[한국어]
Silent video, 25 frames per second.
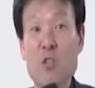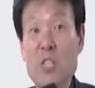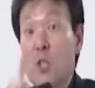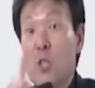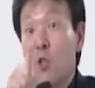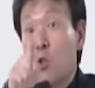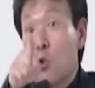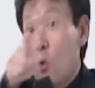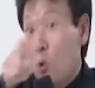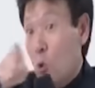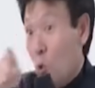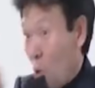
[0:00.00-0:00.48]

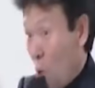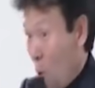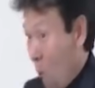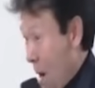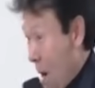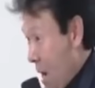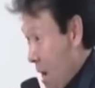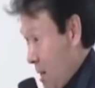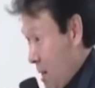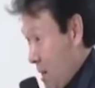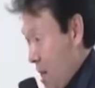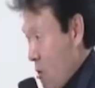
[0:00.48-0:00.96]
이쪽으로
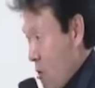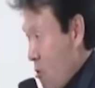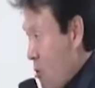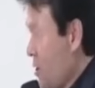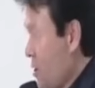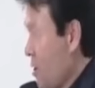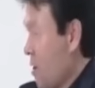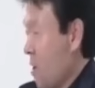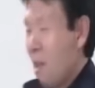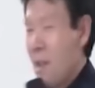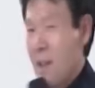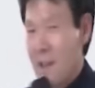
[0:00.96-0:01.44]
도망갔다고.
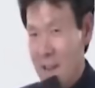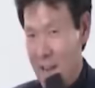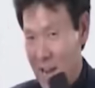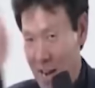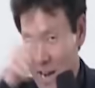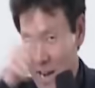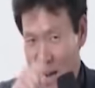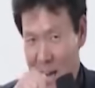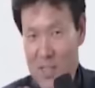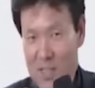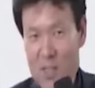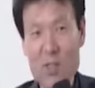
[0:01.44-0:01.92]

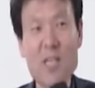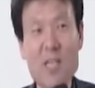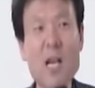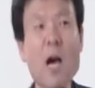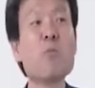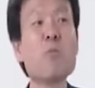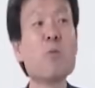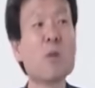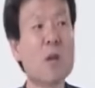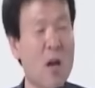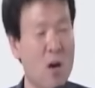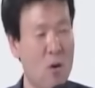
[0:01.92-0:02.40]
그러니까 가서
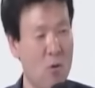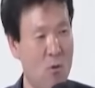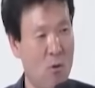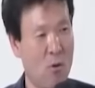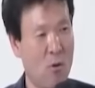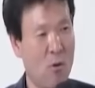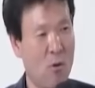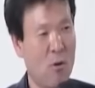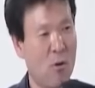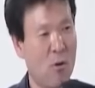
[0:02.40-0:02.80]
잡으라고.